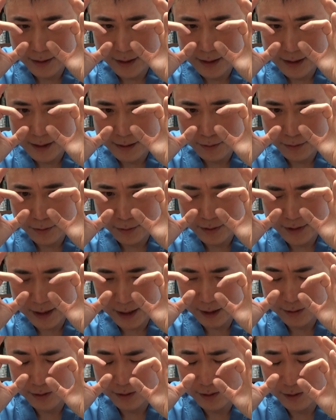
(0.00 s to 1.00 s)
位置を
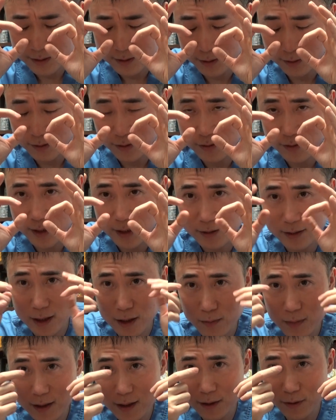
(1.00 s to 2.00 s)
左右整えるた
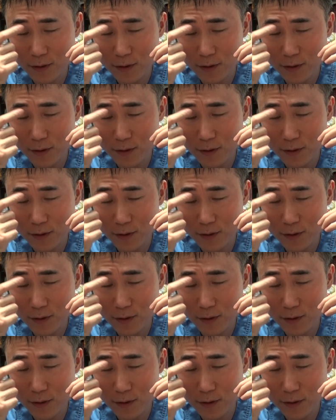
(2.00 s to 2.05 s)
めに